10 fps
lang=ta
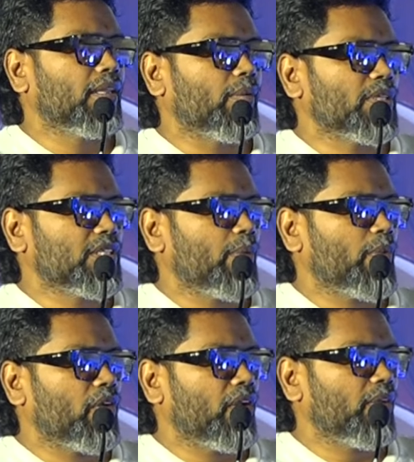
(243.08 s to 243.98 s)
தமிழ்
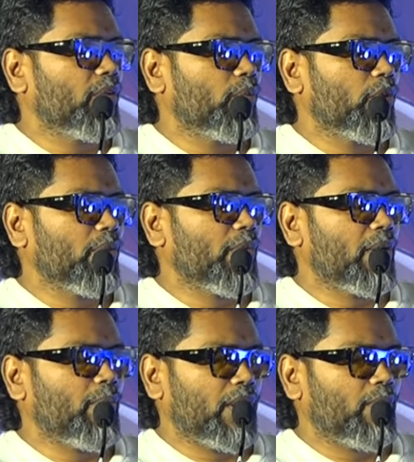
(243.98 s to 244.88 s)
சினிமாவில் ஒரு
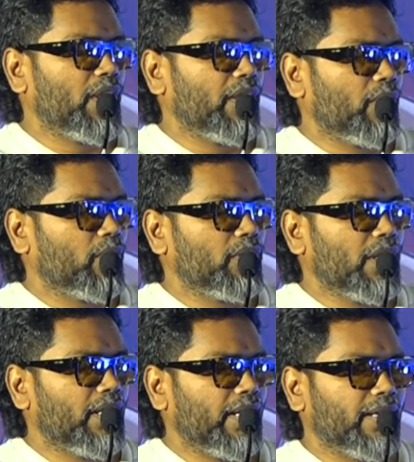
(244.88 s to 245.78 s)
முக்கியமான படமாக இருக்கும்னு
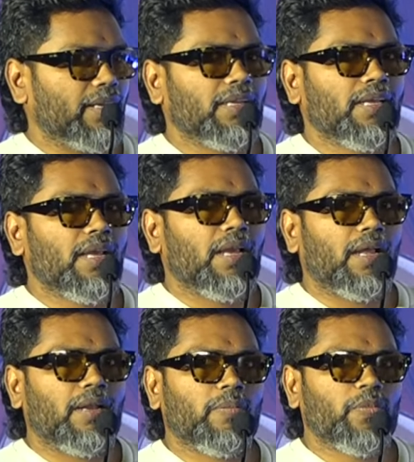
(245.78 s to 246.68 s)
நான் நினைக்கிறேன்
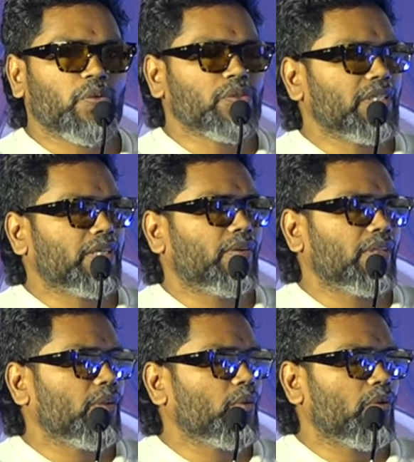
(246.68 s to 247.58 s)
அண்ட் மியூசிக்
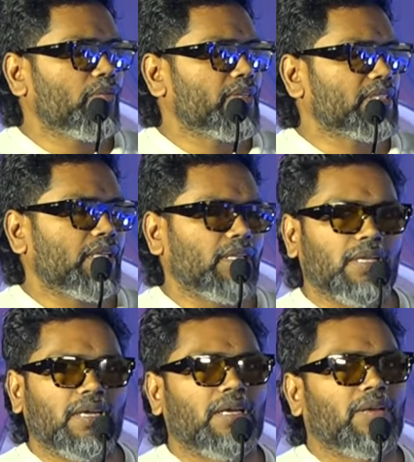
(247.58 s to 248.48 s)
வந்து கோவிந்த்
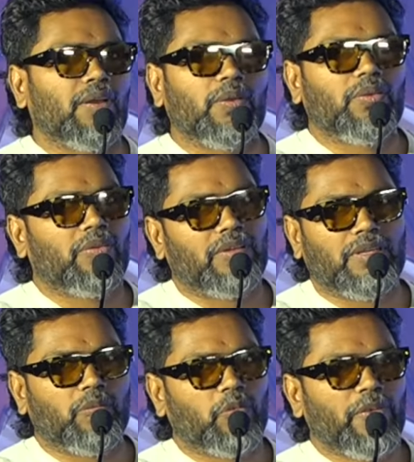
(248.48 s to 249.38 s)
வசந்தா ஐயோ
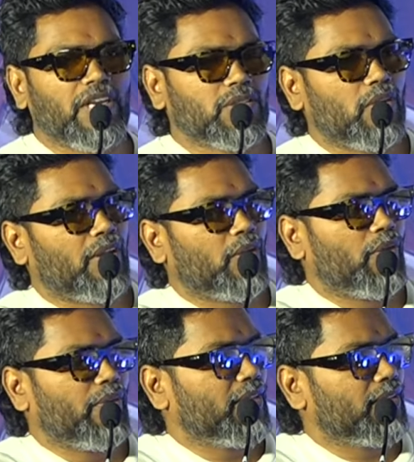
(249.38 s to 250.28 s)
உண்மையிலே சொல்கிறேன்
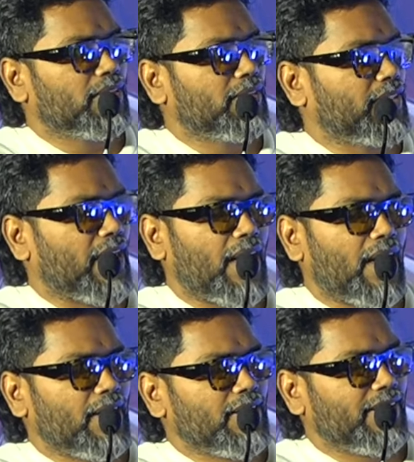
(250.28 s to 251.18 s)
கோவிந்த்
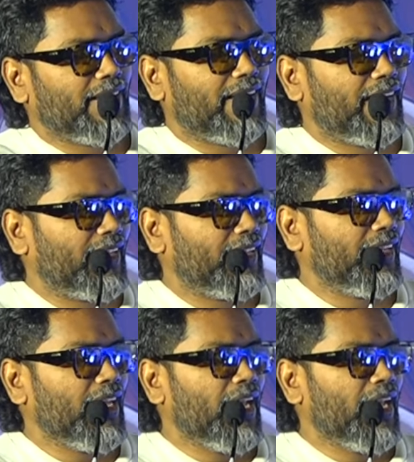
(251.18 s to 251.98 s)
சான்ஸே கிடையாது